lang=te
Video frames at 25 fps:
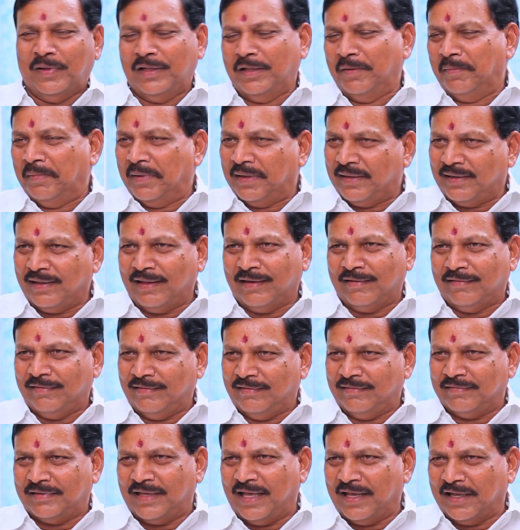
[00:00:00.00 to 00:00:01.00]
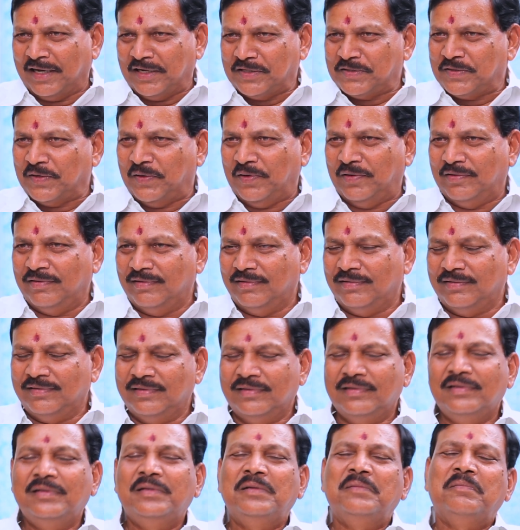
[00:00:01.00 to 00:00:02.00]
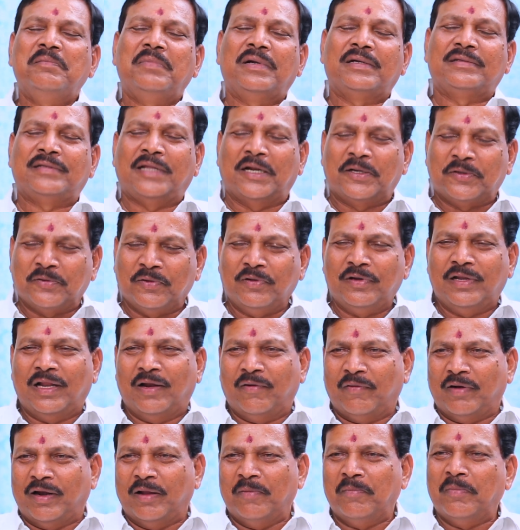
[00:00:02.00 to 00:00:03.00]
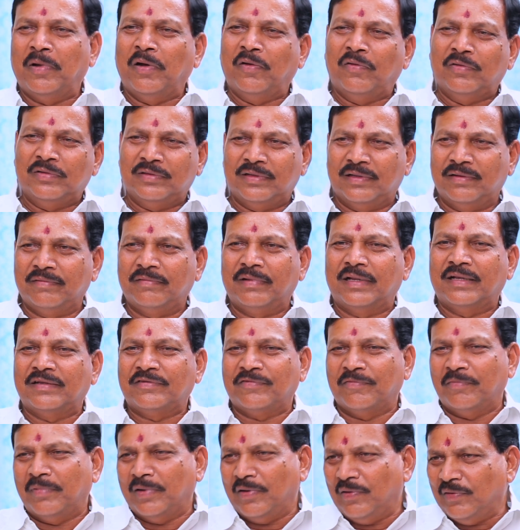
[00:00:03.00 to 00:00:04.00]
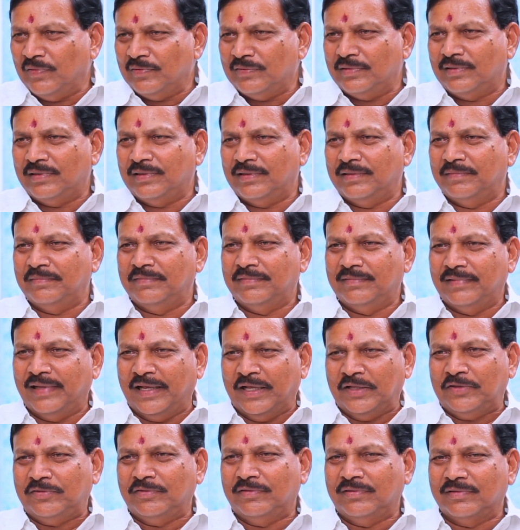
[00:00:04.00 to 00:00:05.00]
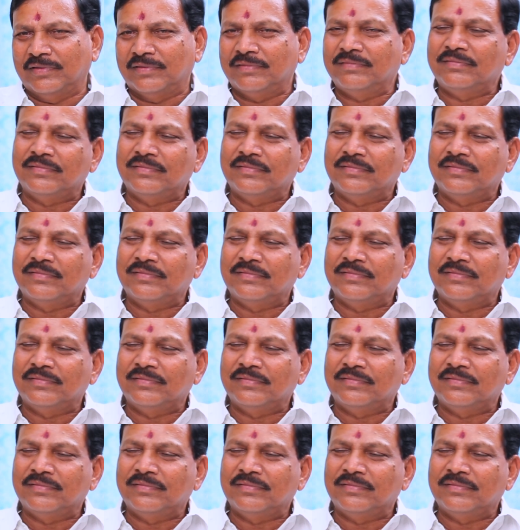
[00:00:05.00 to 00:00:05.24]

ఇబ్బంది పెట్టారు కాంగ్రెస్ వాళ్ళు తట్టుకొని నిలబడ్డాం భగవంతుని భగవంతుని దయతో